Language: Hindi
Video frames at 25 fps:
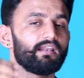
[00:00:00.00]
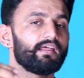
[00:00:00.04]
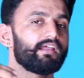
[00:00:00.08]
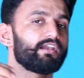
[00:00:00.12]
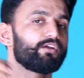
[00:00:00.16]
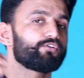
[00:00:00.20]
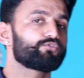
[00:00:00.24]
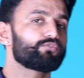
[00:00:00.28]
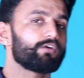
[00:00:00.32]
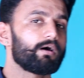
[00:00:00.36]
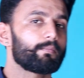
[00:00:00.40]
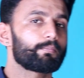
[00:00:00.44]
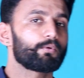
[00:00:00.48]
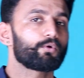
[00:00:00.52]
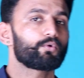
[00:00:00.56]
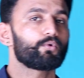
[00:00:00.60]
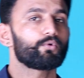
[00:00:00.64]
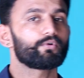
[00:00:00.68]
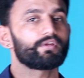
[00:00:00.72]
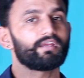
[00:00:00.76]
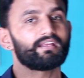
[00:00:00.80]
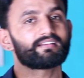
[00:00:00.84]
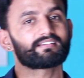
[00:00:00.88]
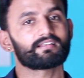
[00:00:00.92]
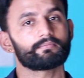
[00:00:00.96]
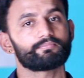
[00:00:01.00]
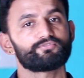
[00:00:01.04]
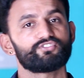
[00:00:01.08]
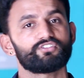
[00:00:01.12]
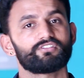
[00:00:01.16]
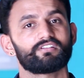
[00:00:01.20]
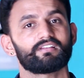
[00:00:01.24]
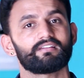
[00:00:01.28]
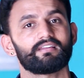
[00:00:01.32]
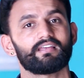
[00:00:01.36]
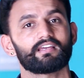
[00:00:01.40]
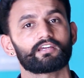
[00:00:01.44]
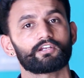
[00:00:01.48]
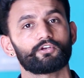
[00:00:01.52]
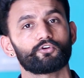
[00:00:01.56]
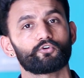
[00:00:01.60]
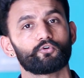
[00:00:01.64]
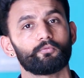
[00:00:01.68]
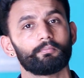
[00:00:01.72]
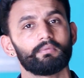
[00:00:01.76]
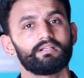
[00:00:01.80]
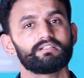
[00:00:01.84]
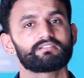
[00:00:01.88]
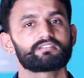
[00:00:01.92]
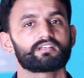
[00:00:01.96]
ले रहे हो तो आप लोगों को ये सब चीजें देखने को
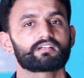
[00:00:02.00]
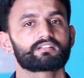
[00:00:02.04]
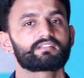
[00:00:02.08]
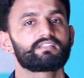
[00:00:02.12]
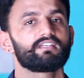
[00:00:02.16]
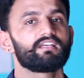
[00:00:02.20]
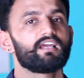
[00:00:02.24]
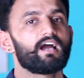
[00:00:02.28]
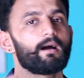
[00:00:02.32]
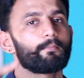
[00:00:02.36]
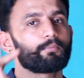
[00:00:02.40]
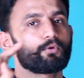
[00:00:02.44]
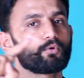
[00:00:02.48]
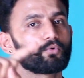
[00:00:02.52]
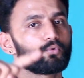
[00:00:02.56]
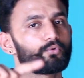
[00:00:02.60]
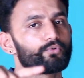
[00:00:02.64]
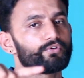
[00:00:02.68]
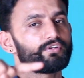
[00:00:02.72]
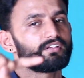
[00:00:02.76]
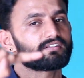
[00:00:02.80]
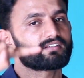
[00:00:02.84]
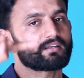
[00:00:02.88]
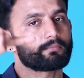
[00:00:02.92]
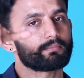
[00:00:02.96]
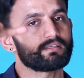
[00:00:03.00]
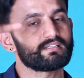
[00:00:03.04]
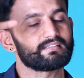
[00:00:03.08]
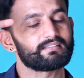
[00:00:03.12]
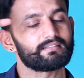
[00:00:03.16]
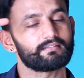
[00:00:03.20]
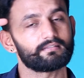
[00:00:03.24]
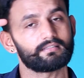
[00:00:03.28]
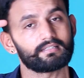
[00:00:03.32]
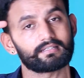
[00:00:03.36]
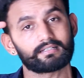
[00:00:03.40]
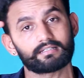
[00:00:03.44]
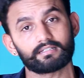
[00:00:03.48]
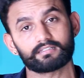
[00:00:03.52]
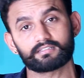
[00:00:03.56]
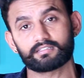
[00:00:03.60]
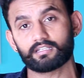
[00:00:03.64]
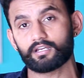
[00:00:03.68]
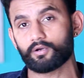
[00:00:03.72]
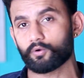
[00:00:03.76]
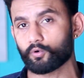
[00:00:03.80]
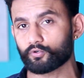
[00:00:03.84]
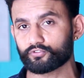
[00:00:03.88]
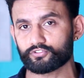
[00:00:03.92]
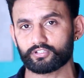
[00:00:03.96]
मिल सकती है आप लोगों को ये सभी दिक्कतें
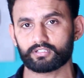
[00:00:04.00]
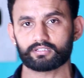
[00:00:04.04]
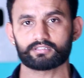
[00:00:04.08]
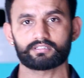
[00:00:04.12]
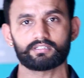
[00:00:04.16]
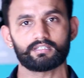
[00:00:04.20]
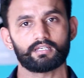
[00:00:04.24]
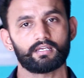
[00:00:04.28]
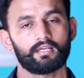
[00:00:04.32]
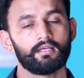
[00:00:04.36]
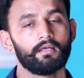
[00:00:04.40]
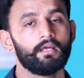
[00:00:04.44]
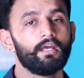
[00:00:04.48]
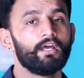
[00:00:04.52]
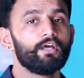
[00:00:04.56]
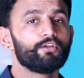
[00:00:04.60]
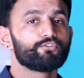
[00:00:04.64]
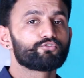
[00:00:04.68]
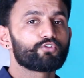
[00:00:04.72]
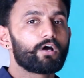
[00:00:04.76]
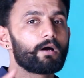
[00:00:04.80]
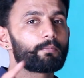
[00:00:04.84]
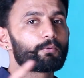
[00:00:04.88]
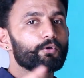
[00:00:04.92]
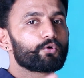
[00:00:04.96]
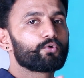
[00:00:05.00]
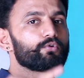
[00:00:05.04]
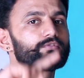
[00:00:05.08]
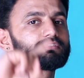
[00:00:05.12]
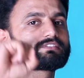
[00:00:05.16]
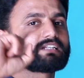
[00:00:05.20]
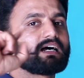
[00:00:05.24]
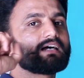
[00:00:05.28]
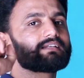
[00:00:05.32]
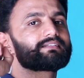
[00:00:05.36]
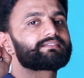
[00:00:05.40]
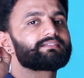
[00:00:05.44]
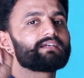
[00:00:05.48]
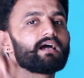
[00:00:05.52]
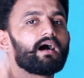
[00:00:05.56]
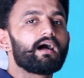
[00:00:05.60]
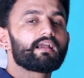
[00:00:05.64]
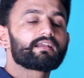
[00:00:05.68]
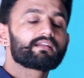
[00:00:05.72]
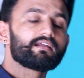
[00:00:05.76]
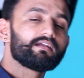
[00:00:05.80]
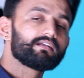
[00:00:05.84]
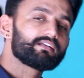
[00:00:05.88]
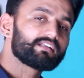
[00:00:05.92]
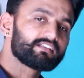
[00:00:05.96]
हो सकती है तो आप लोगों को सात से आठ
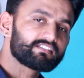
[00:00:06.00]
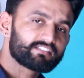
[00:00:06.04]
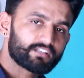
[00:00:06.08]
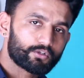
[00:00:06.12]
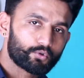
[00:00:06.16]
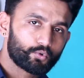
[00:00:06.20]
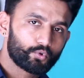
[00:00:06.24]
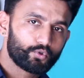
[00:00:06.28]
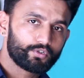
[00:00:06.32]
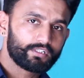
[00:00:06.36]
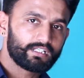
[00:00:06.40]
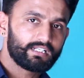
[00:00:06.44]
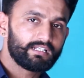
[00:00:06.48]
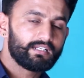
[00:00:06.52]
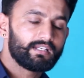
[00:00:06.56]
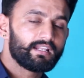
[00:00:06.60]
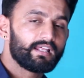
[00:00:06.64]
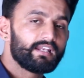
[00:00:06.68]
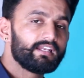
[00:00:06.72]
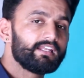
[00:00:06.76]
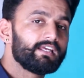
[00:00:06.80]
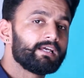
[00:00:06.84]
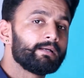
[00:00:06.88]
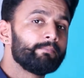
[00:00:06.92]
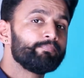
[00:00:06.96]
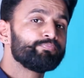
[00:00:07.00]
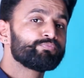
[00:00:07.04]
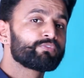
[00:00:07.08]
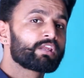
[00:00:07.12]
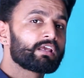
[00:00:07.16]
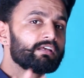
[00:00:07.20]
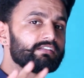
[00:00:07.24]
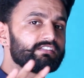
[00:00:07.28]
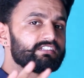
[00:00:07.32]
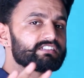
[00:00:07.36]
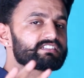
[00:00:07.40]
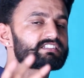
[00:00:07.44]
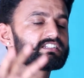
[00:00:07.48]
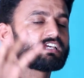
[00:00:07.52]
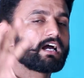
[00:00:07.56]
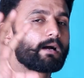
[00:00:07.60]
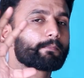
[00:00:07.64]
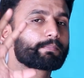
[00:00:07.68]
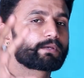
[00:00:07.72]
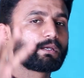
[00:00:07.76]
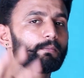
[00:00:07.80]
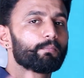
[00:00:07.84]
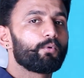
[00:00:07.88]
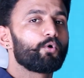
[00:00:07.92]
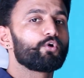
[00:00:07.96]
घंटे जरूर नींद लेनी है जिससे
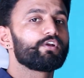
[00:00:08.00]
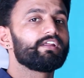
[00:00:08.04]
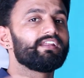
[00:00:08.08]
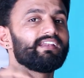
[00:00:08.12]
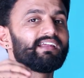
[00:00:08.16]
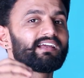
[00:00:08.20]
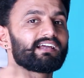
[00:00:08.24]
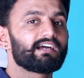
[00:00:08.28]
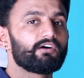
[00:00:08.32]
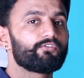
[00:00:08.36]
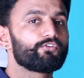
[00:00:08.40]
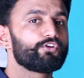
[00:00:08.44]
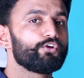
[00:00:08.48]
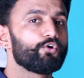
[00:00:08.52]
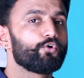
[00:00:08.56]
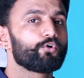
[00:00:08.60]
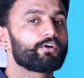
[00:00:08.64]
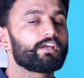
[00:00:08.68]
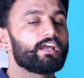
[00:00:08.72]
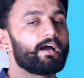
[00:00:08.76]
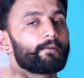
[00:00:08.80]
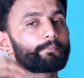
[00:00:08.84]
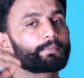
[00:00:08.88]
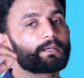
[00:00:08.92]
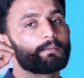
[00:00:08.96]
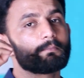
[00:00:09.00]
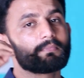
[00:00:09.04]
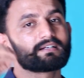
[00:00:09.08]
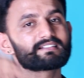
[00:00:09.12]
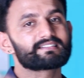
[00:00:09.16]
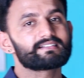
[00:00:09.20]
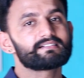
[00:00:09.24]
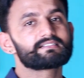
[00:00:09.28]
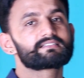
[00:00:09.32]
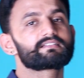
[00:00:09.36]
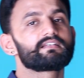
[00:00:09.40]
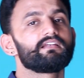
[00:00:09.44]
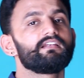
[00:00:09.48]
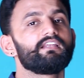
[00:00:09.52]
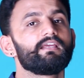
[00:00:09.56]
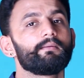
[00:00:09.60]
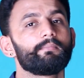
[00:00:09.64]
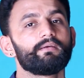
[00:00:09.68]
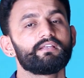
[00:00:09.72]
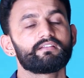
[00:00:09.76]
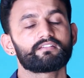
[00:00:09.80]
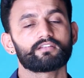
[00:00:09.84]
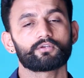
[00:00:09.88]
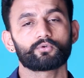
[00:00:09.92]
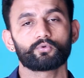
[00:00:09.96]
आपकी बॉडी रिकवरी होगी आपकी मसल्स के लिए
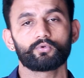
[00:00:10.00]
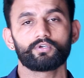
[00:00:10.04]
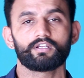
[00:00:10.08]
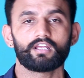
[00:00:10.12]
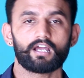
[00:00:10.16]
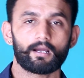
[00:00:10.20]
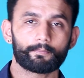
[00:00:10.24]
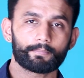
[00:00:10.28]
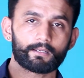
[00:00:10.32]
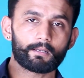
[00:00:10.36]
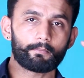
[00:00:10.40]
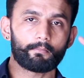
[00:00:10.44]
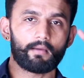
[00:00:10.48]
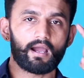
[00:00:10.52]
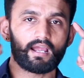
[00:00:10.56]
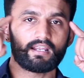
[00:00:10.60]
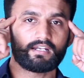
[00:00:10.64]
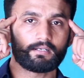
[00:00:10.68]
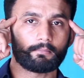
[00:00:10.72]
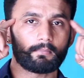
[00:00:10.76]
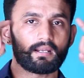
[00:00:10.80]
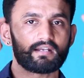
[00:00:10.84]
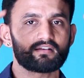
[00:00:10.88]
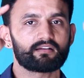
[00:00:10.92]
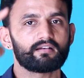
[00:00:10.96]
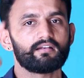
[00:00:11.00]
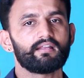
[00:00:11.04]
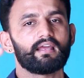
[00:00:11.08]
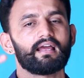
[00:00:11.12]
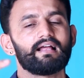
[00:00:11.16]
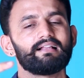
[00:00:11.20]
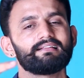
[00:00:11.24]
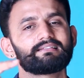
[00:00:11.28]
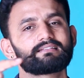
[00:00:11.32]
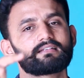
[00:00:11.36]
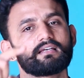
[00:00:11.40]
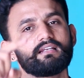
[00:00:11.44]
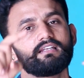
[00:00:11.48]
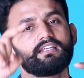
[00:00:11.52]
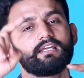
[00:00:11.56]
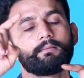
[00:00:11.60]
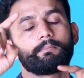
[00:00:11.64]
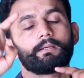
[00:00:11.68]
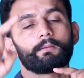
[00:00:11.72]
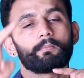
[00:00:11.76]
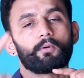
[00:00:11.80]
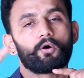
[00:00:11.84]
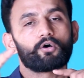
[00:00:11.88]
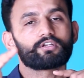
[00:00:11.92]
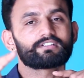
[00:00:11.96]
भी जरूरी है आपके माइंड मेंटली हेल्थ के लिए
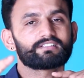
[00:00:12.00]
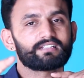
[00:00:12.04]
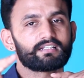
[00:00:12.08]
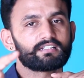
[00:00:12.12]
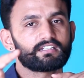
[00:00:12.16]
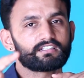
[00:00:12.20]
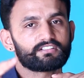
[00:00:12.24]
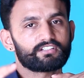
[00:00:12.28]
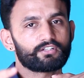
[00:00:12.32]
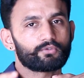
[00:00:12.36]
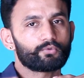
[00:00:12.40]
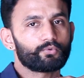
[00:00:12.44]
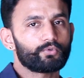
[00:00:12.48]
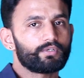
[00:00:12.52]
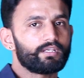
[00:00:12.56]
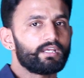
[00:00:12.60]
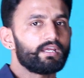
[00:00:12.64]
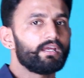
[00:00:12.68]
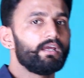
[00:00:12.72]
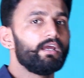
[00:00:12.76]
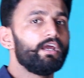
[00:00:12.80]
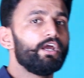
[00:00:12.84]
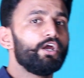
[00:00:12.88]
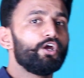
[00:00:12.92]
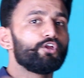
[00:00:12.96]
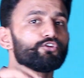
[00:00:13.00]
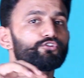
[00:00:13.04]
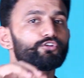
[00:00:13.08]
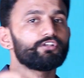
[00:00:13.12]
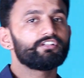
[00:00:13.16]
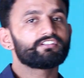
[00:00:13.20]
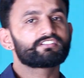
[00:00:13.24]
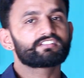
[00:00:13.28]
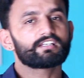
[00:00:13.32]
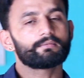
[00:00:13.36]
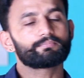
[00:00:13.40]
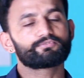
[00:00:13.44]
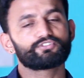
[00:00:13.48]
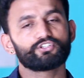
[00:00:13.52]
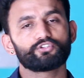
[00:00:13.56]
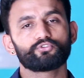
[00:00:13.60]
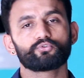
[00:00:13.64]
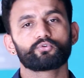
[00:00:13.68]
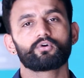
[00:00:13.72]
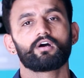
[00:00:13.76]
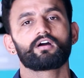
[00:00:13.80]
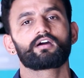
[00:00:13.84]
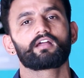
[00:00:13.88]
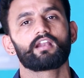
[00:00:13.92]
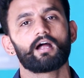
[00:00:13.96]
भी बहुत ज्यादा जरूरी है तो इन सब चीजों
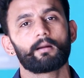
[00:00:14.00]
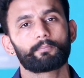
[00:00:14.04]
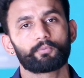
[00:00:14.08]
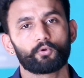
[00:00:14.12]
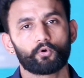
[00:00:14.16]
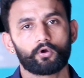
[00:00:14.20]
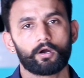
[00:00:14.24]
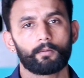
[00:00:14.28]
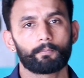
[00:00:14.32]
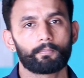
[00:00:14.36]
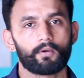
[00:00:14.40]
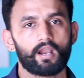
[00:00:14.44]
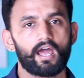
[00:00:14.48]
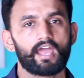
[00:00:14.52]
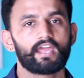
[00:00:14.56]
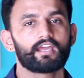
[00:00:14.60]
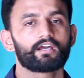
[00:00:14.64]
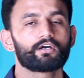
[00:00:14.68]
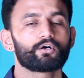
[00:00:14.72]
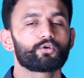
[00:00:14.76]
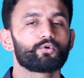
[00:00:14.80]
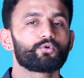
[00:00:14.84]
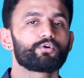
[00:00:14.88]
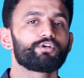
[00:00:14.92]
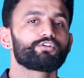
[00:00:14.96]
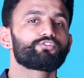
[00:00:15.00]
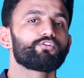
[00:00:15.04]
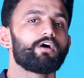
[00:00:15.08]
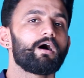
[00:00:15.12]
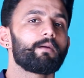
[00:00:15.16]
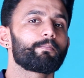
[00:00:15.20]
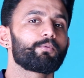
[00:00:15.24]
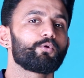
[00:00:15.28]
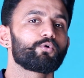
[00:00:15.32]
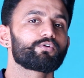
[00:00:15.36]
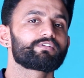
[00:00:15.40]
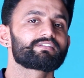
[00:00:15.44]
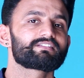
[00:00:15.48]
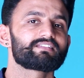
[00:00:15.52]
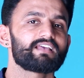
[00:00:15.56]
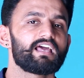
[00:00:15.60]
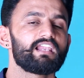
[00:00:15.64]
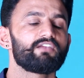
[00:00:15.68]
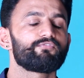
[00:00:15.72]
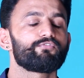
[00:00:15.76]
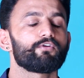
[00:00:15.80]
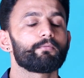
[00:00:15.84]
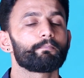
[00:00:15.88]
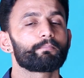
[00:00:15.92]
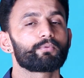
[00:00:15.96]
को अगर आप लोग अप्लाई करोगे तो आप लोग
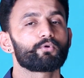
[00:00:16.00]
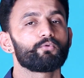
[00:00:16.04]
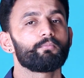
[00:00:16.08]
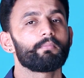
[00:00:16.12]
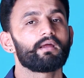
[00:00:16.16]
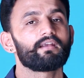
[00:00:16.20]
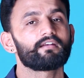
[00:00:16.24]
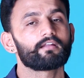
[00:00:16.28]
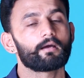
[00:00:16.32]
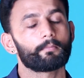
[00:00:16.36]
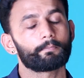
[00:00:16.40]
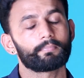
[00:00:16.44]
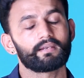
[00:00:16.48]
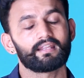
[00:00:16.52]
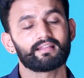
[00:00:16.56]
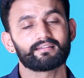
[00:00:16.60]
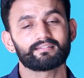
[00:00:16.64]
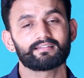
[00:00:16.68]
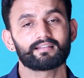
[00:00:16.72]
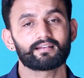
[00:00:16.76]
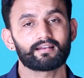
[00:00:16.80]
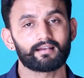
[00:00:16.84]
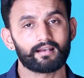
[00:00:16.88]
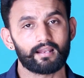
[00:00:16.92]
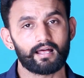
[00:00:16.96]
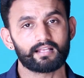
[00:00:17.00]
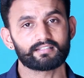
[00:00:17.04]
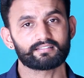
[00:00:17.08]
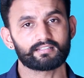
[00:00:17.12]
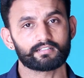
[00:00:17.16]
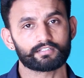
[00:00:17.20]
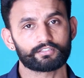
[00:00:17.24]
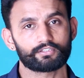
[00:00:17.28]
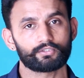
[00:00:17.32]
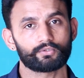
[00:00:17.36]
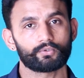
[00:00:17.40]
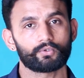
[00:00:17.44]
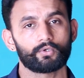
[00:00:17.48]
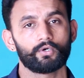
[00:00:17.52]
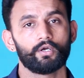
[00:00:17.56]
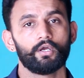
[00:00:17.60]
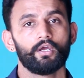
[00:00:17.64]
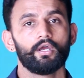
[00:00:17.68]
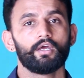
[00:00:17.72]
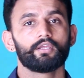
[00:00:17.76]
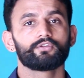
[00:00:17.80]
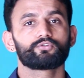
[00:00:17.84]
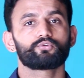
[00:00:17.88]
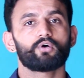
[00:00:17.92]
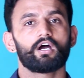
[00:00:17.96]
सेल्फ इंप्रूवमेंट अपने अंदर ला सकते हो
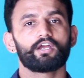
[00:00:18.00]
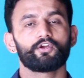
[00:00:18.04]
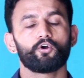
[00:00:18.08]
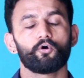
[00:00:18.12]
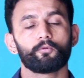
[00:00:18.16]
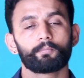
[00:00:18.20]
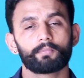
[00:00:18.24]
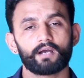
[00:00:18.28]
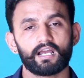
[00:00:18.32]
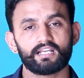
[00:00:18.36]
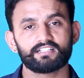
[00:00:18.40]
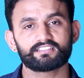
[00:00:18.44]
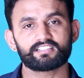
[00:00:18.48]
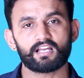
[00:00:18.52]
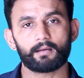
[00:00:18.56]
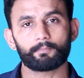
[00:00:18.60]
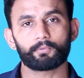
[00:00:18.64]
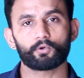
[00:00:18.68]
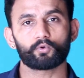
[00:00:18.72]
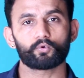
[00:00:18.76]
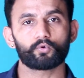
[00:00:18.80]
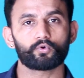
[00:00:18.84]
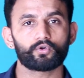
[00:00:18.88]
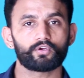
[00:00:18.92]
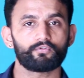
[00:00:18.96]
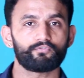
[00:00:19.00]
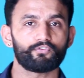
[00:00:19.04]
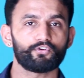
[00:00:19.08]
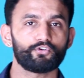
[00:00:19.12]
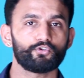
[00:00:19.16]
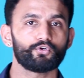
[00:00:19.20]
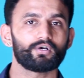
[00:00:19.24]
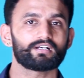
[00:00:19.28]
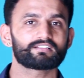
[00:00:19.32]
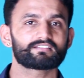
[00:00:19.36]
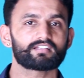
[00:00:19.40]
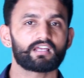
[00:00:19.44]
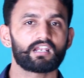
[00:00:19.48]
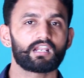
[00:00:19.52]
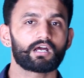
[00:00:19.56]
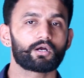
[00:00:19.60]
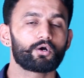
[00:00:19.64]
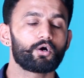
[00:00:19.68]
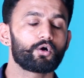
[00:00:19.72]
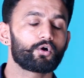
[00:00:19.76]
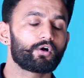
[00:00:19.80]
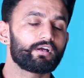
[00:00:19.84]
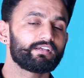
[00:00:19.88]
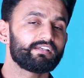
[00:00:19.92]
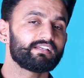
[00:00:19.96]
तो आई होप गाइज आप लोगों की वीडियो अच्छा
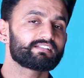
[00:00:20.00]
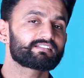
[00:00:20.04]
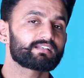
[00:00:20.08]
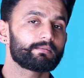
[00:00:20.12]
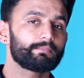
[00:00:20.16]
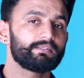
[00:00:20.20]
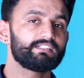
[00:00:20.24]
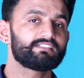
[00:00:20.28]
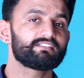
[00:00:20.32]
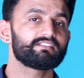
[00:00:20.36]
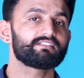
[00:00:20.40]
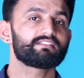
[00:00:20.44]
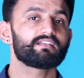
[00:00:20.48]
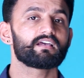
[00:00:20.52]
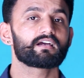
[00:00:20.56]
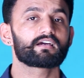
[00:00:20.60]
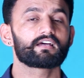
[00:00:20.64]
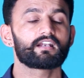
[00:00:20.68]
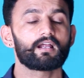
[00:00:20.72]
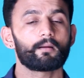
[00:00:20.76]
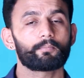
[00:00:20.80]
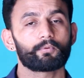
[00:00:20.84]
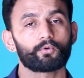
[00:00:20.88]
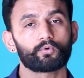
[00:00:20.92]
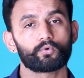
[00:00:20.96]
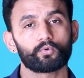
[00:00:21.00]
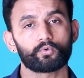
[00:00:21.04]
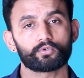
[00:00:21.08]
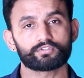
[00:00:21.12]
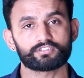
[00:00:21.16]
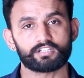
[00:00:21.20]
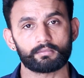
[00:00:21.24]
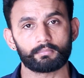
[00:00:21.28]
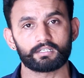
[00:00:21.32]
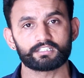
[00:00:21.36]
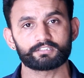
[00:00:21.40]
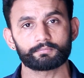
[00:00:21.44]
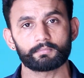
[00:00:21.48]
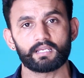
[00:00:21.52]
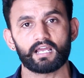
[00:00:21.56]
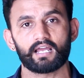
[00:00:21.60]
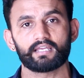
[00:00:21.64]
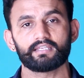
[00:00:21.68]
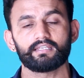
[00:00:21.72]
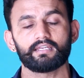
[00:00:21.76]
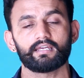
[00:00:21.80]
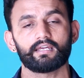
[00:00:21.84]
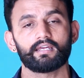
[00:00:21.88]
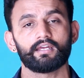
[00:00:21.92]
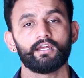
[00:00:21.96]
लगा होगा ये सभी चीजें अगर आप लोगों को समझ में
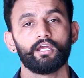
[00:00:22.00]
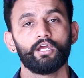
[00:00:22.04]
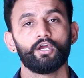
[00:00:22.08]
आई है